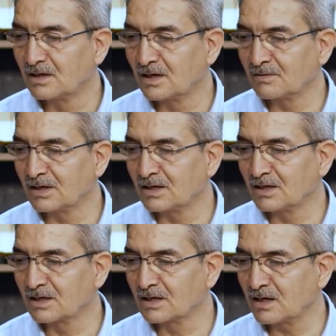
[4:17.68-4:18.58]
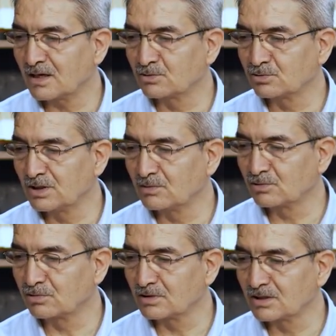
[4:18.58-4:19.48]
Ama kâdu ile
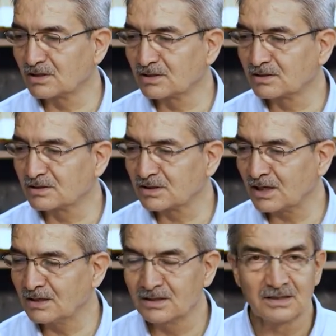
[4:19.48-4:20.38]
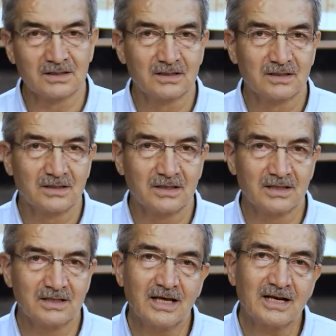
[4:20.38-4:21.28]
bu kullanıldığında e,
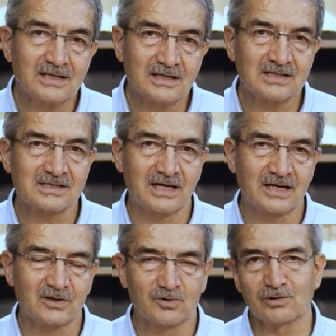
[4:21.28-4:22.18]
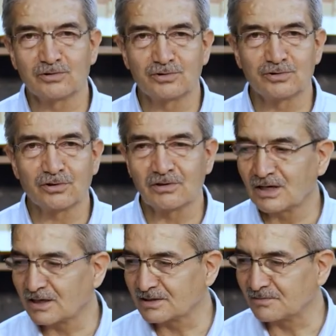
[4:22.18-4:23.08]
neredeyse
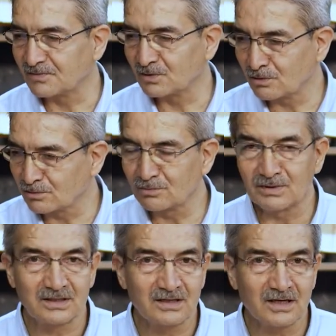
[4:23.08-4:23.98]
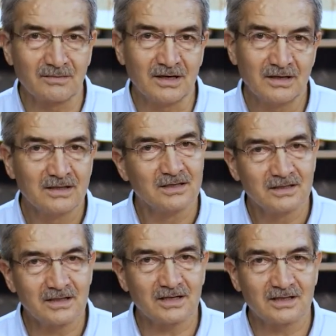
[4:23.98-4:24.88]
öldürüyorlardı. Öldürmediler ama
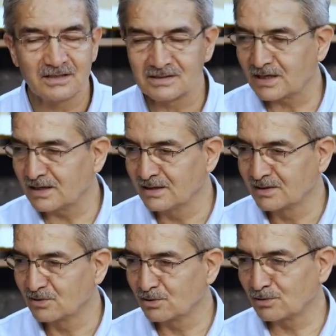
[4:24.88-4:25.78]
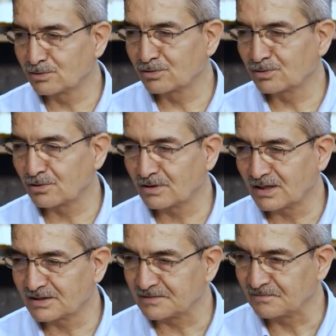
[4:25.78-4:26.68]
neredeyse
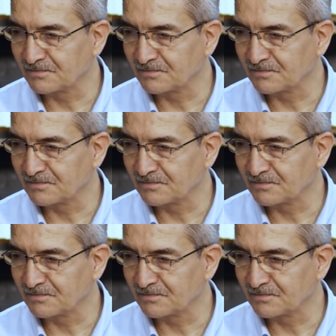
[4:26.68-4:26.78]
öldürüyorlardı.